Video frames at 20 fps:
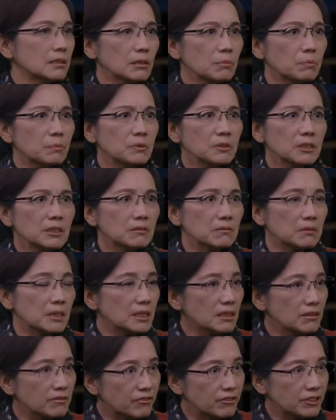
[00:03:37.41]
这不是
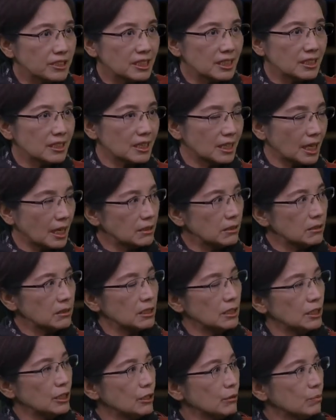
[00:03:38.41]
文艺复兴了，它就
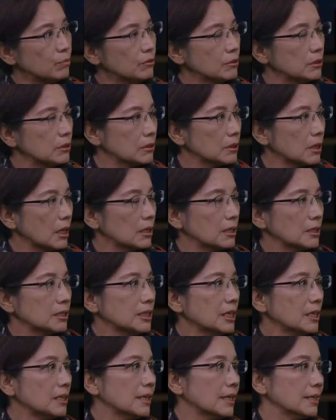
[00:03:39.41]
是一步就到了
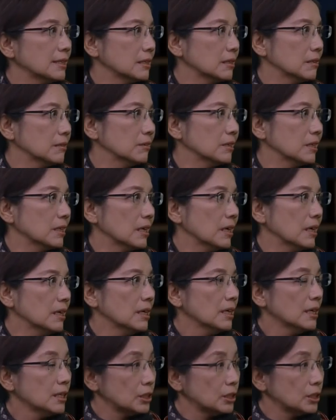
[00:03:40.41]
现代社会了。